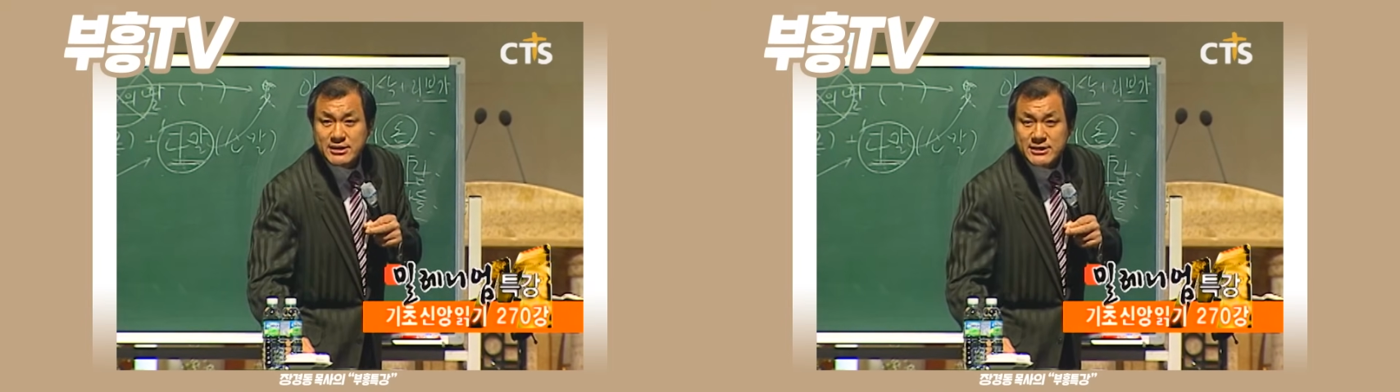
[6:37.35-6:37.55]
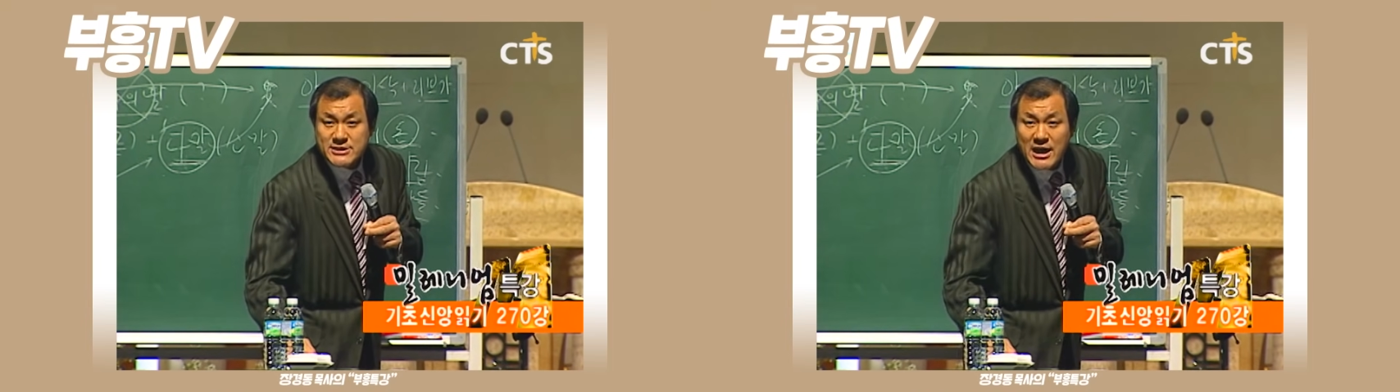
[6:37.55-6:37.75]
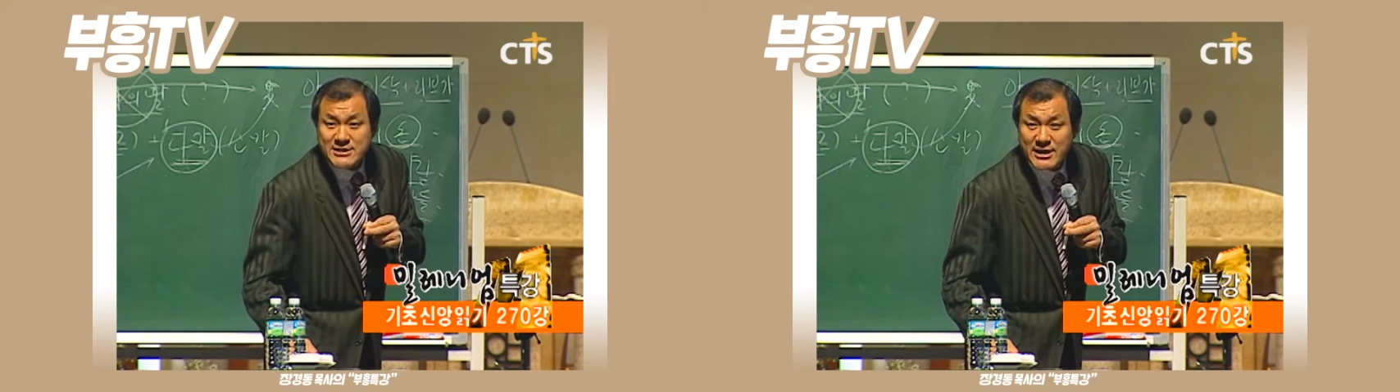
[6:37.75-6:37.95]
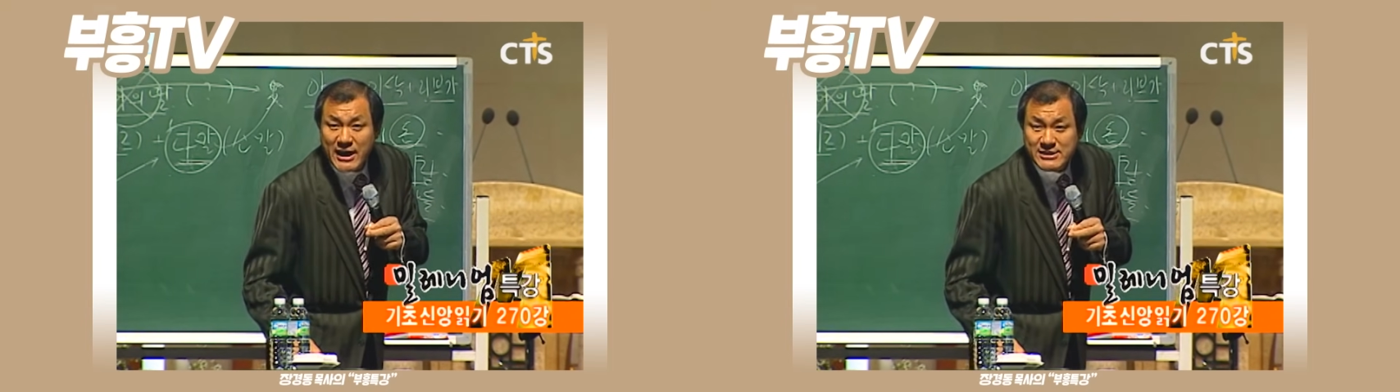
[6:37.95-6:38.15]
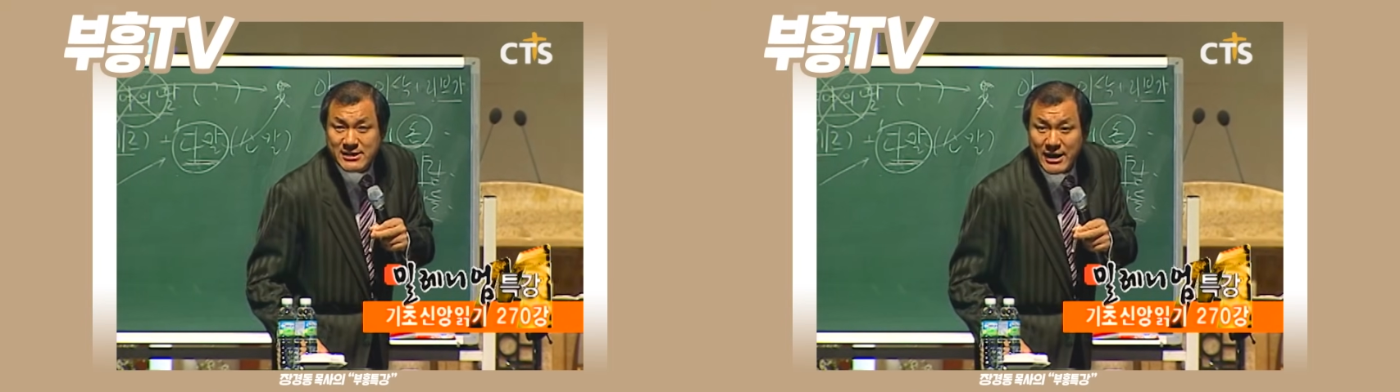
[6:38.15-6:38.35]
차 한잔
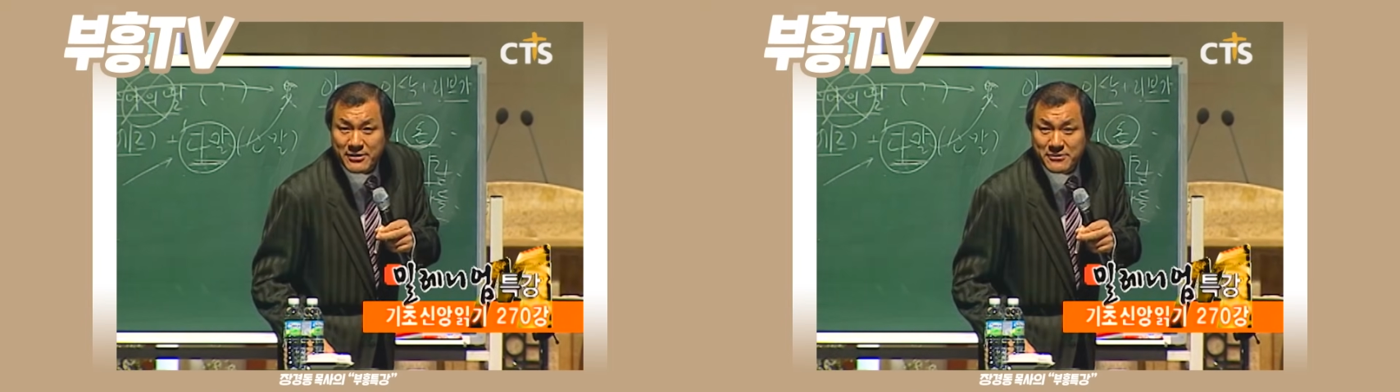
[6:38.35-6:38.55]
하실까요?